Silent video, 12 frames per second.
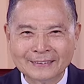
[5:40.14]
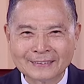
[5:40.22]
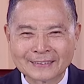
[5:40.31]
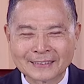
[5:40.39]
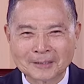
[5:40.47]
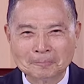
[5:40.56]

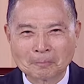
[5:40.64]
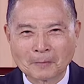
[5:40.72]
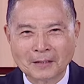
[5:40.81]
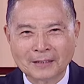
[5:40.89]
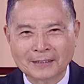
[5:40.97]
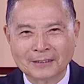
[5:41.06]
这
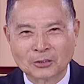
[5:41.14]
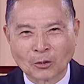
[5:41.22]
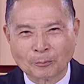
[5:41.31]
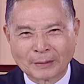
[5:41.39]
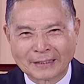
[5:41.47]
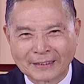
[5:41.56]
儿
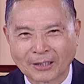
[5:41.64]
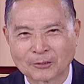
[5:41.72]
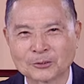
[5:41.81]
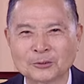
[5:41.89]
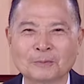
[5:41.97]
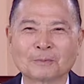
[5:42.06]
童班的老
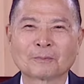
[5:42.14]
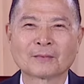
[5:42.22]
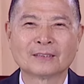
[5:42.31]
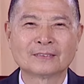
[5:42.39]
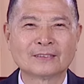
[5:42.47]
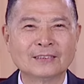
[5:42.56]
师，
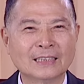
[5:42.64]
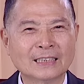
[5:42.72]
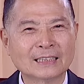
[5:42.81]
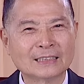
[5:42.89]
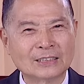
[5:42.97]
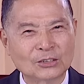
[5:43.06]
真的那
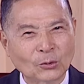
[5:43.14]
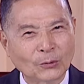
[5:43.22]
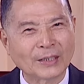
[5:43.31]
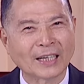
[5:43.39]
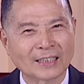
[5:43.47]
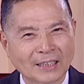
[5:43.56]
个修
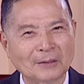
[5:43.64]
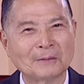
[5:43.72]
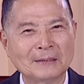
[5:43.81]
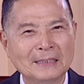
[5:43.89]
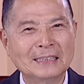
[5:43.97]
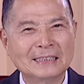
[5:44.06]
养要
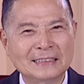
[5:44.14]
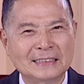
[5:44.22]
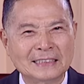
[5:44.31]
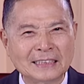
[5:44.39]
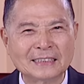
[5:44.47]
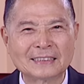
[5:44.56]

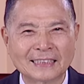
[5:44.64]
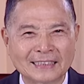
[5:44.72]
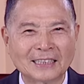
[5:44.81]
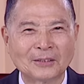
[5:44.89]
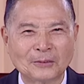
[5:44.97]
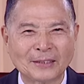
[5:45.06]
境界
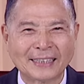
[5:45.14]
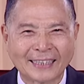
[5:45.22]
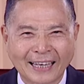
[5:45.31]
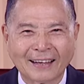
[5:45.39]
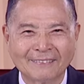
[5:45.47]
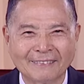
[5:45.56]
要很
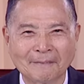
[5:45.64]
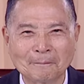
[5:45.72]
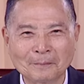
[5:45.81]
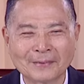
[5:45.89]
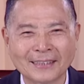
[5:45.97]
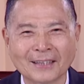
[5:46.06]
高啊，
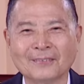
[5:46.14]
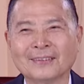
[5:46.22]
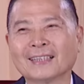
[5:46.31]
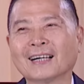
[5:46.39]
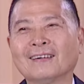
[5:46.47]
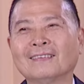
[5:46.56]
要
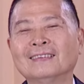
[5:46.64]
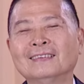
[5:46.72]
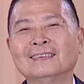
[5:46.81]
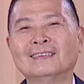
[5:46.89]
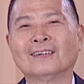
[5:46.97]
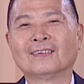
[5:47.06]
很高。
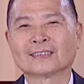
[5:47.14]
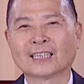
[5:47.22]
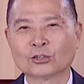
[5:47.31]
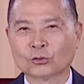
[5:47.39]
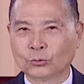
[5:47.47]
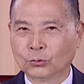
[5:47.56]
好，他
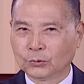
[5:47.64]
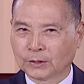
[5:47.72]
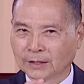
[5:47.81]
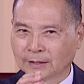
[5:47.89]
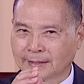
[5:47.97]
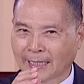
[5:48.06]
只负
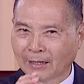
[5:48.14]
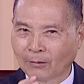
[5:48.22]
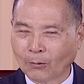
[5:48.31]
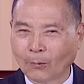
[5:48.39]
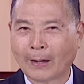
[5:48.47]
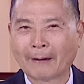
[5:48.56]
责讲
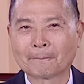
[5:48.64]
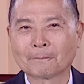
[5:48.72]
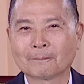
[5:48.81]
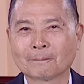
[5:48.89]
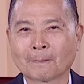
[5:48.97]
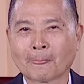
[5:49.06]
话，
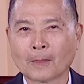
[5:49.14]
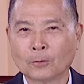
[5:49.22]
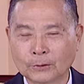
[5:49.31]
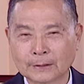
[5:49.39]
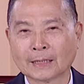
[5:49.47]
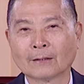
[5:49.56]
负
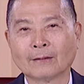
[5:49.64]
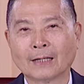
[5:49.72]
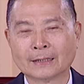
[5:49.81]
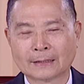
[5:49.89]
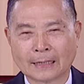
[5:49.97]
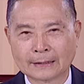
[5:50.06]
责讲话。
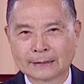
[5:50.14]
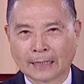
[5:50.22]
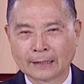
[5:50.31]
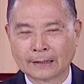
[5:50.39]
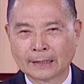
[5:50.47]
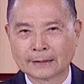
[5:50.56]
啊，他讲
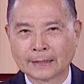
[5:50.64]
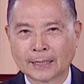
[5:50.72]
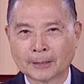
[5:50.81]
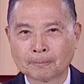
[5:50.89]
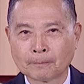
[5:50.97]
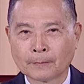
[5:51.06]
的那
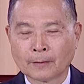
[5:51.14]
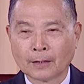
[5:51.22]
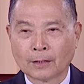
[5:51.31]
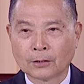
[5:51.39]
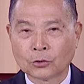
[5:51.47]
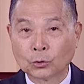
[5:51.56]
些
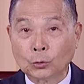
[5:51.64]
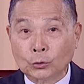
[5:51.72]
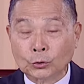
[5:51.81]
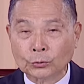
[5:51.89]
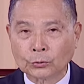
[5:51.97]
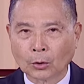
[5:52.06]
故
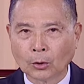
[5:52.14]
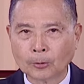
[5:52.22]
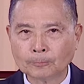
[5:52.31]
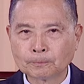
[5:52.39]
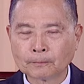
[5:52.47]
事都。